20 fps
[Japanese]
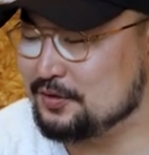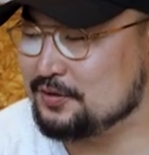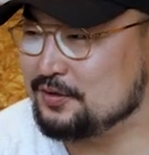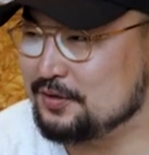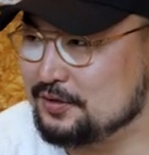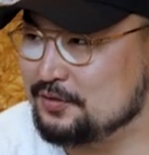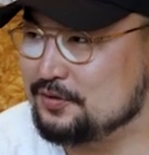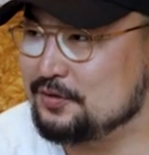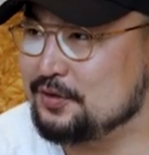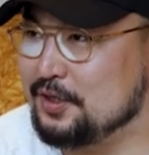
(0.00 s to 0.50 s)

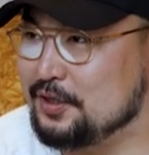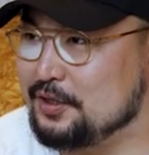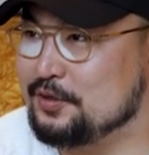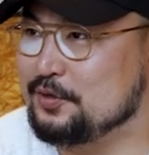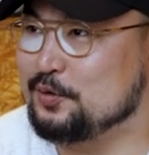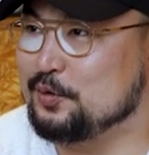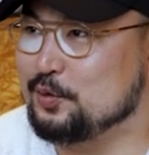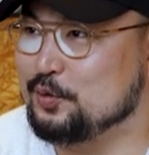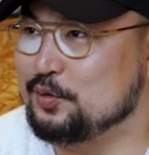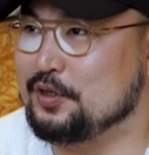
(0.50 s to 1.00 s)
ね、
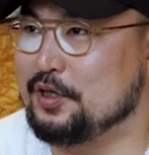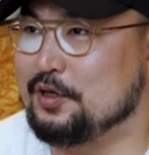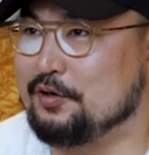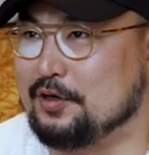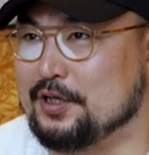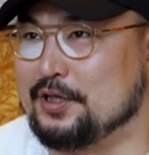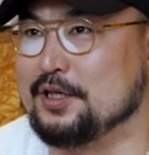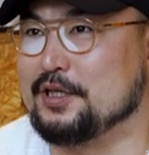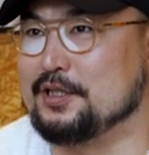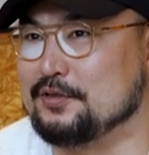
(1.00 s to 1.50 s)
ライフスタイルで
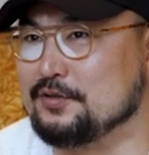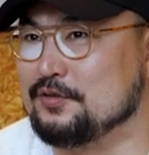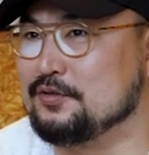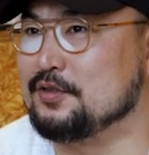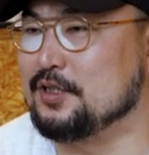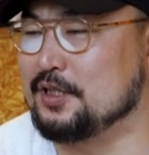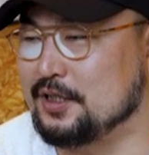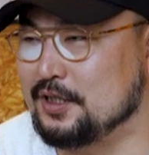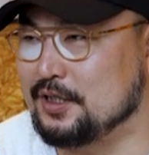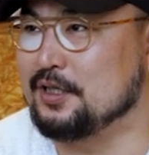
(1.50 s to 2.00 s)
はないです
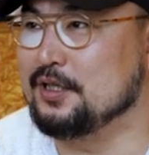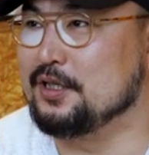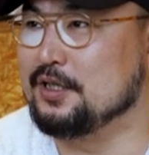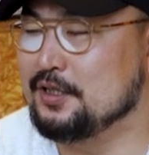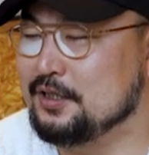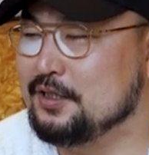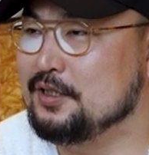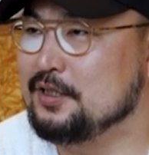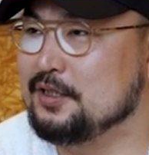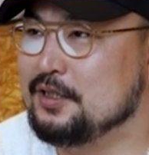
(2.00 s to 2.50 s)
ね
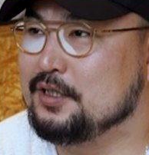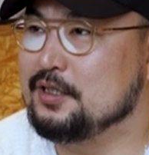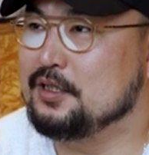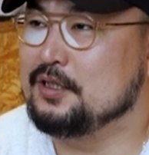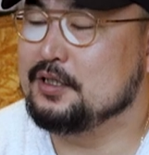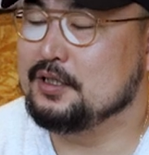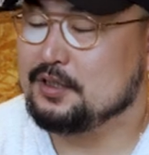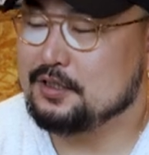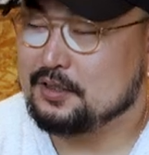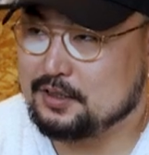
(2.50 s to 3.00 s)
普段
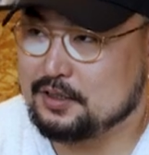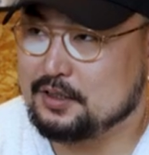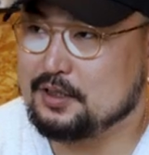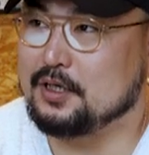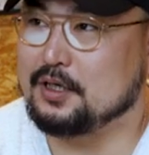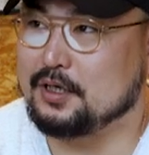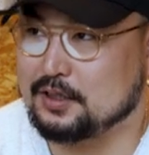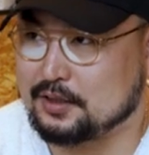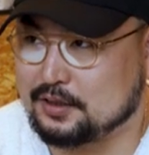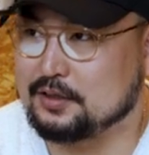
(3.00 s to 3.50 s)
リラックスして履
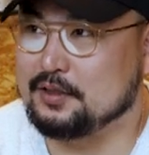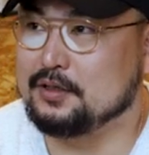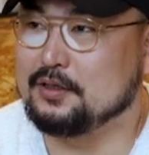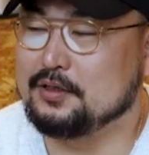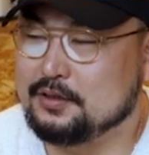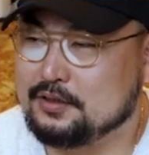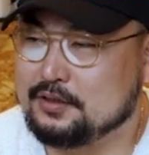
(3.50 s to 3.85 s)
けるし、はい、みたいなですね